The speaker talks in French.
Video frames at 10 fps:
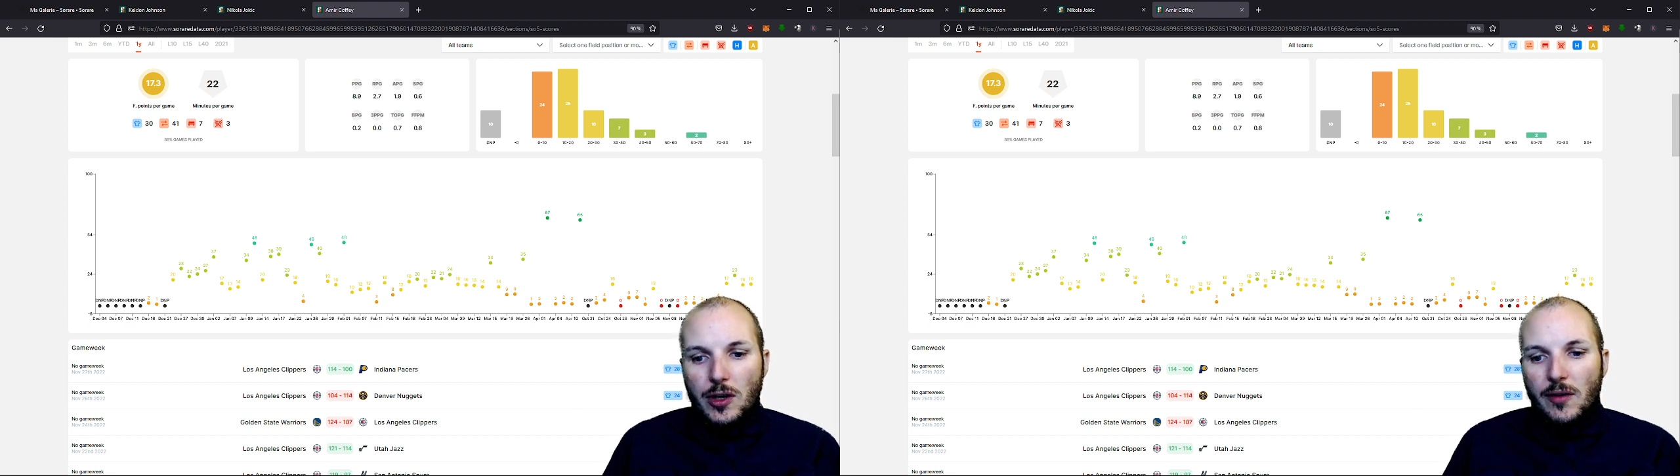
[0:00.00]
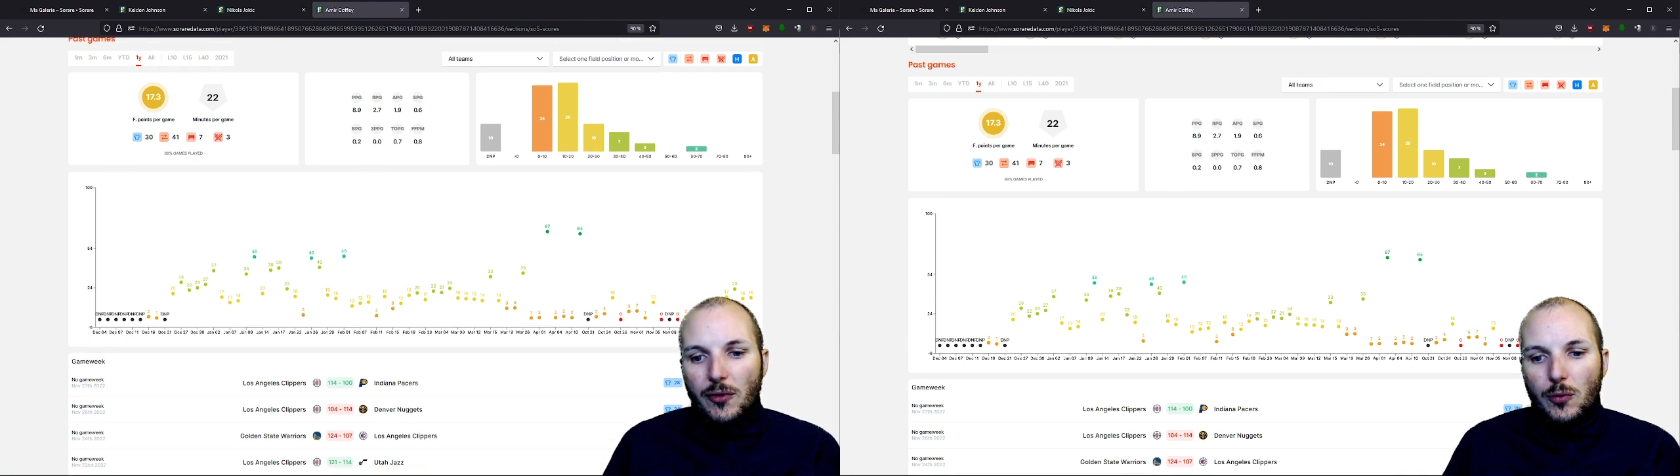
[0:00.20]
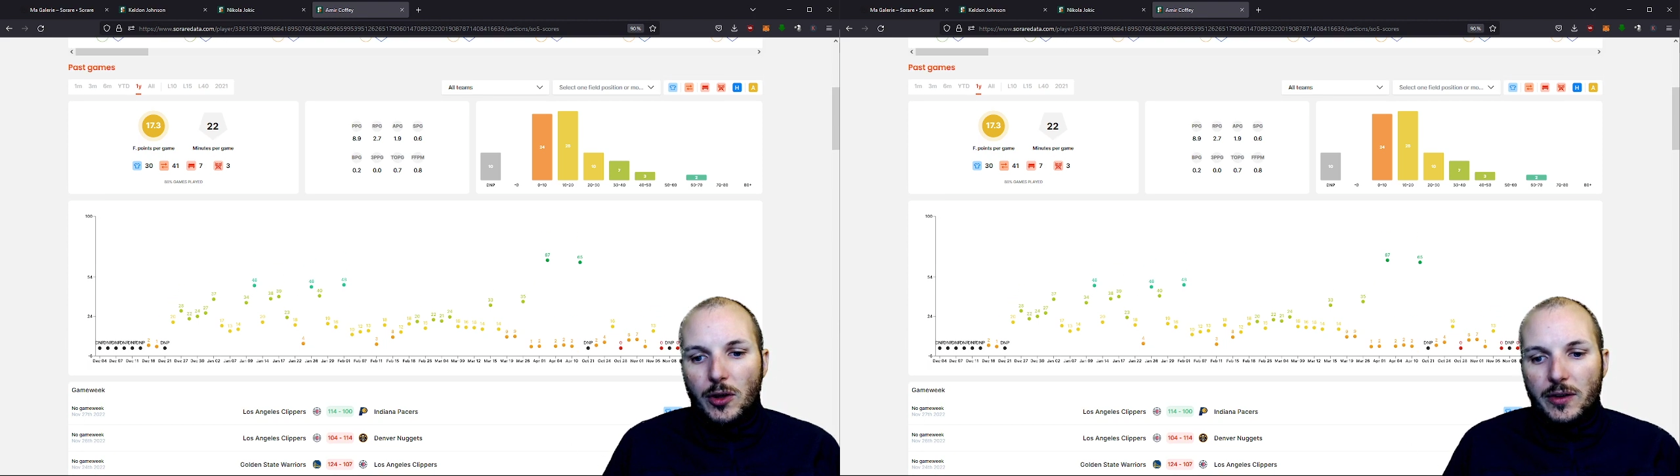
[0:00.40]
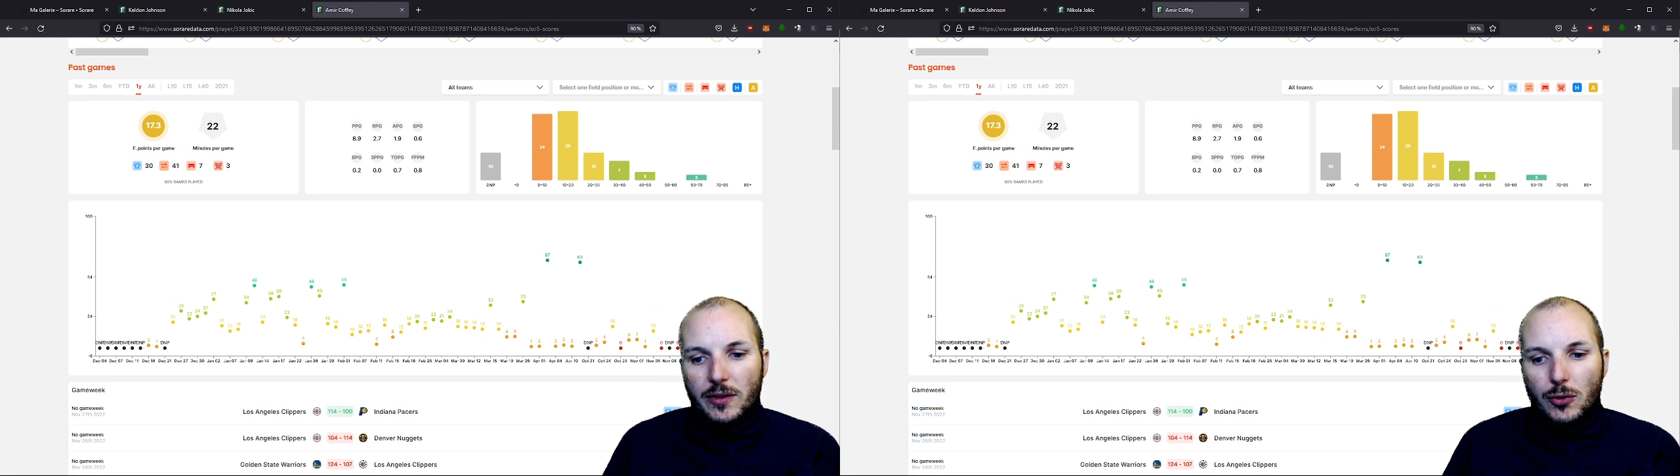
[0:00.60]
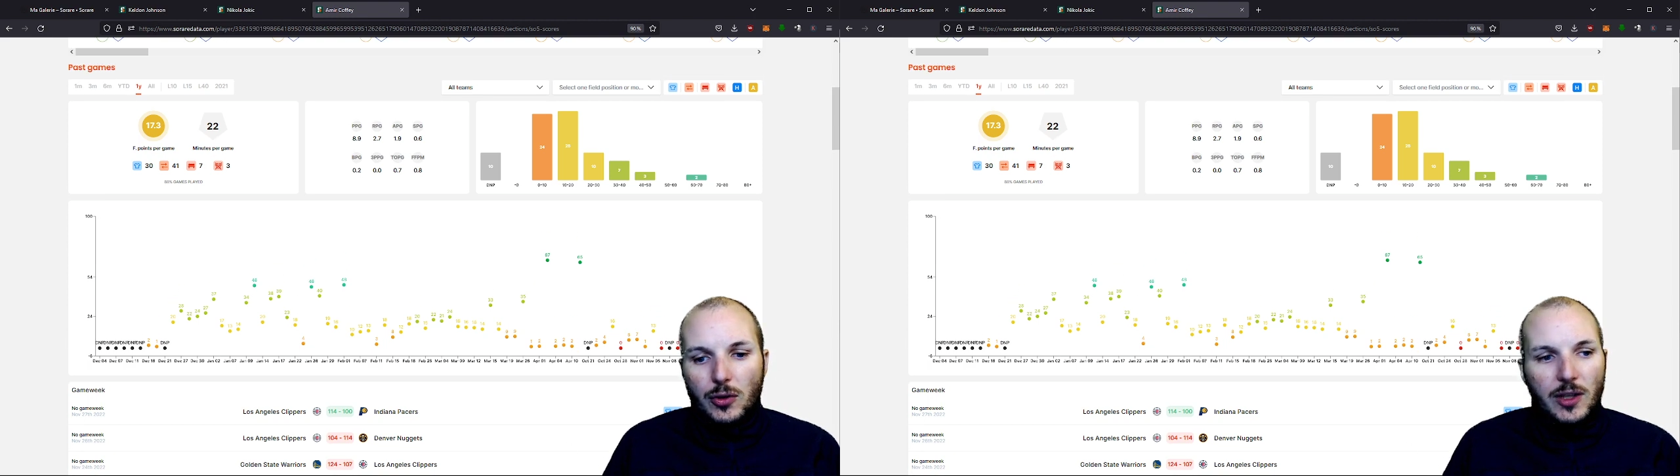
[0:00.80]
Il a fait au moins des
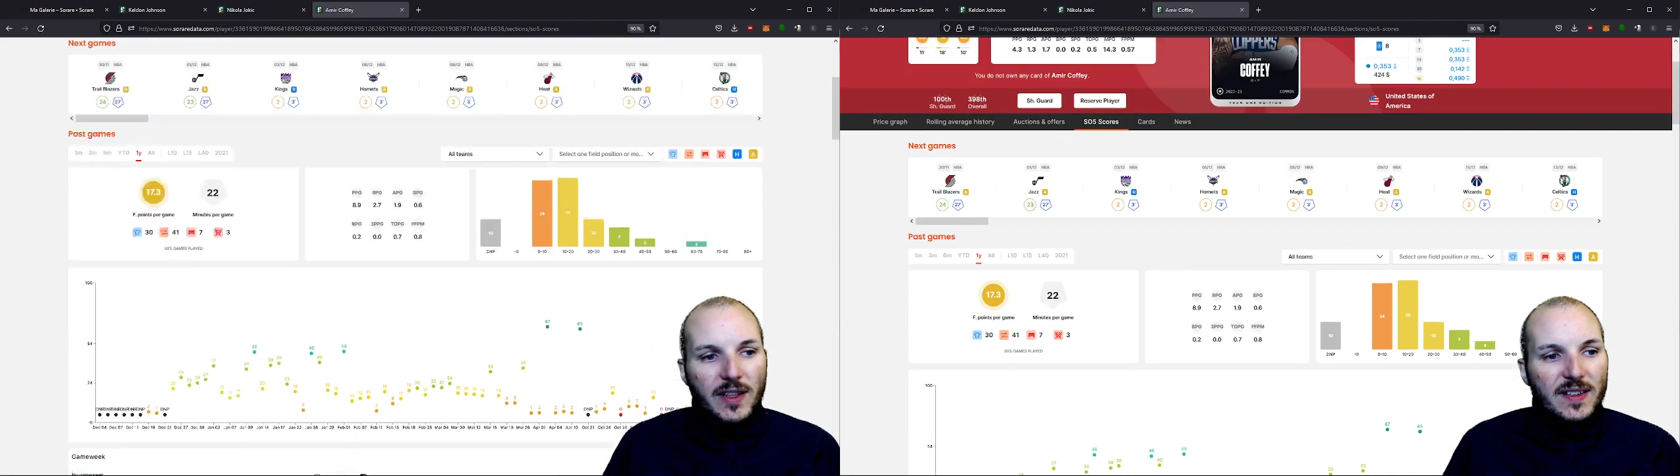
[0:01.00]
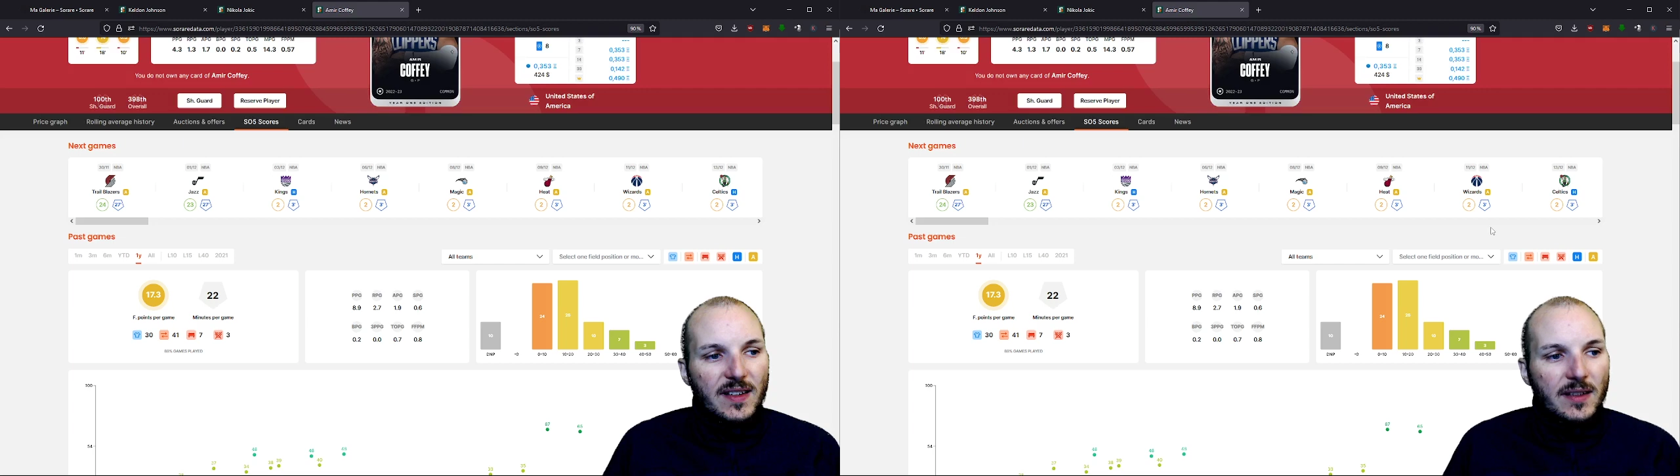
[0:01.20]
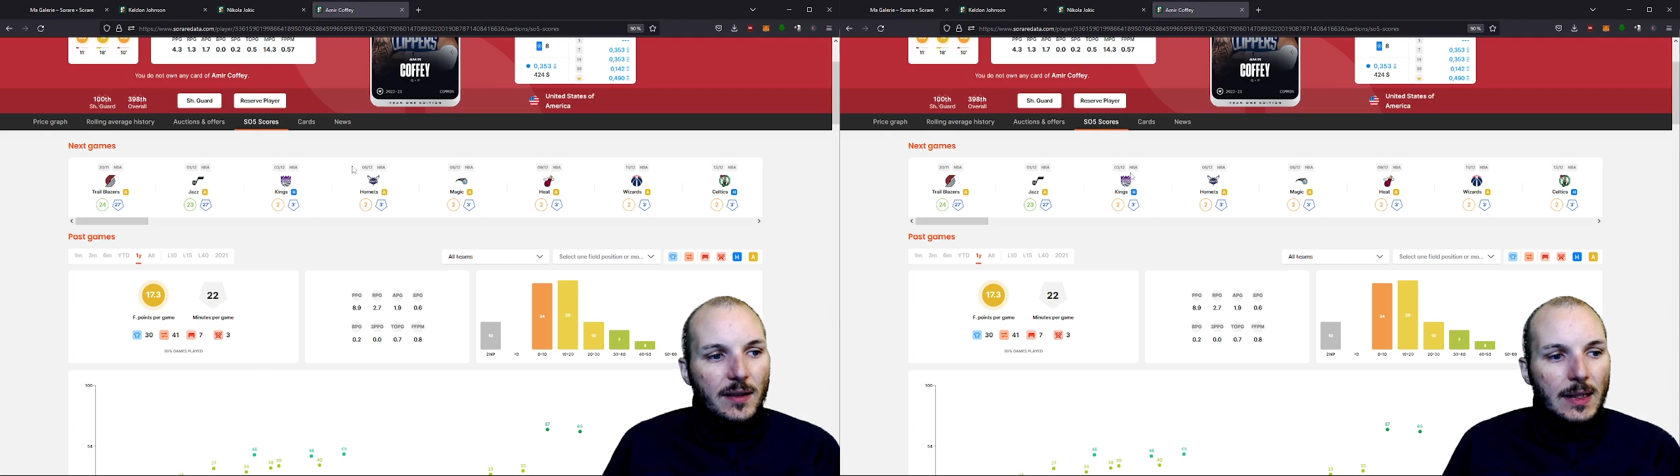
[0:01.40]
scorings à 16.